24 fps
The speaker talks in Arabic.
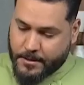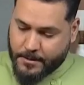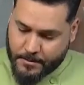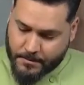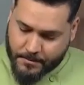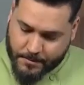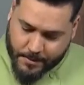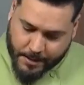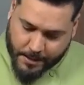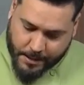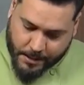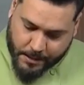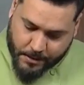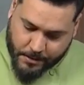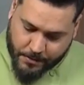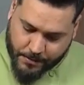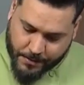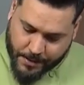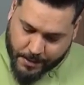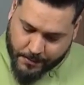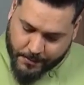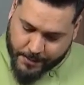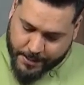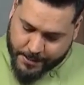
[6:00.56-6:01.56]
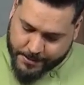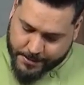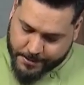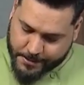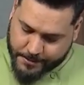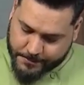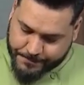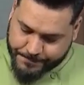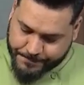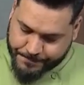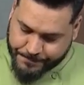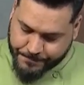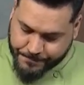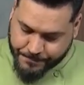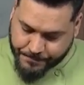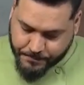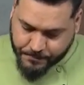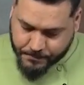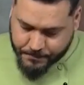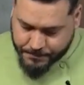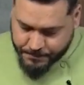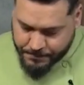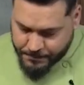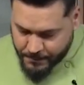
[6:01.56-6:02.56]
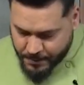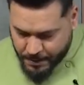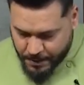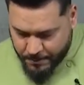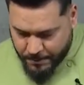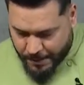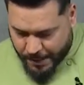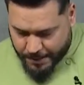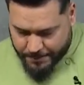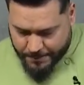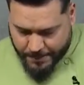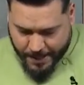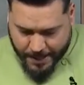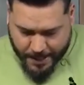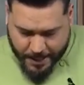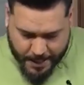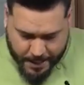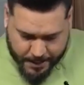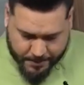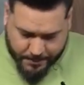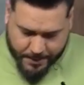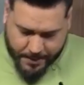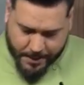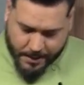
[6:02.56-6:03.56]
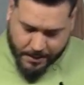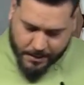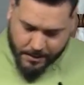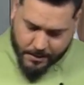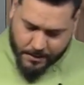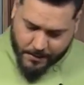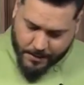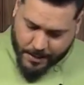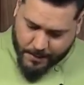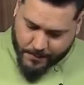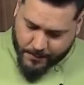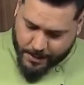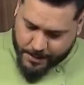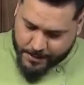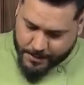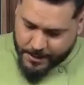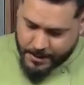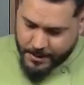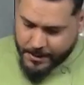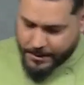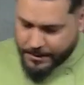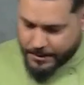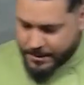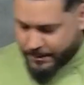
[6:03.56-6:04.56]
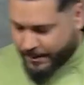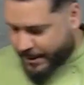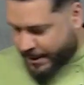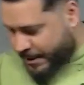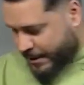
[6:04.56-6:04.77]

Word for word: مرق خضروات بعد ما خليت مرق الخضروات طبعا